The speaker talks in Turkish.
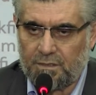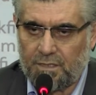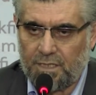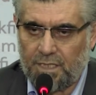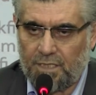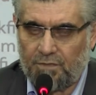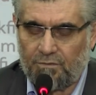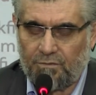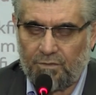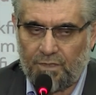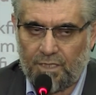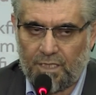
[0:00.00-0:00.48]

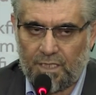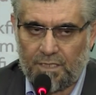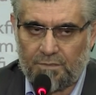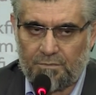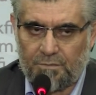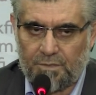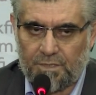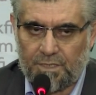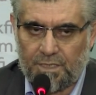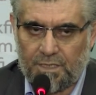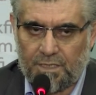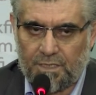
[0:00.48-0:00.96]
Enfal
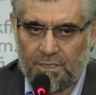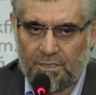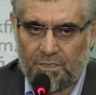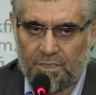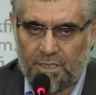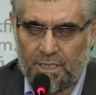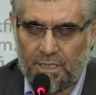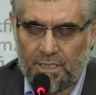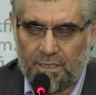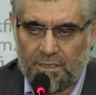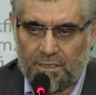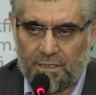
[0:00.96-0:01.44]
67.
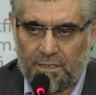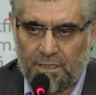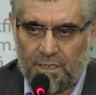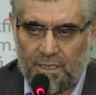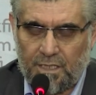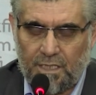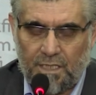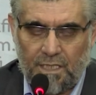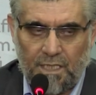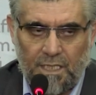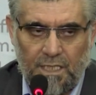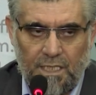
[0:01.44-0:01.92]
ayet.
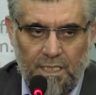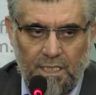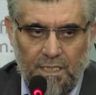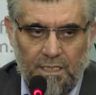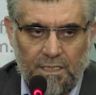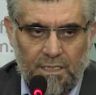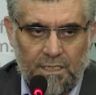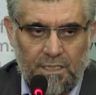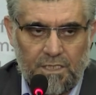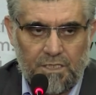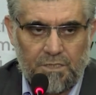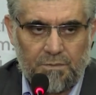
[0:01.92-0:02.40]

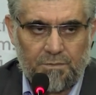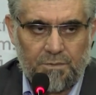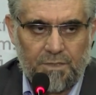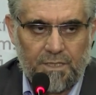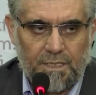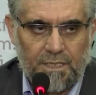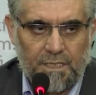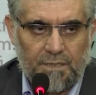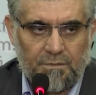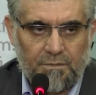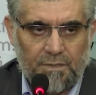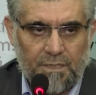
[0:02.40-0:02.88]
Hiçbir
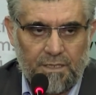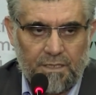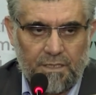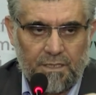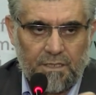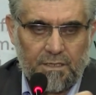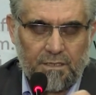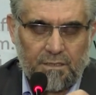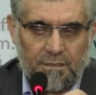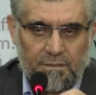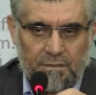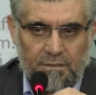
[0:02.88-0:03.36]

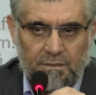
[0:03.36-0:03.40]
nebinin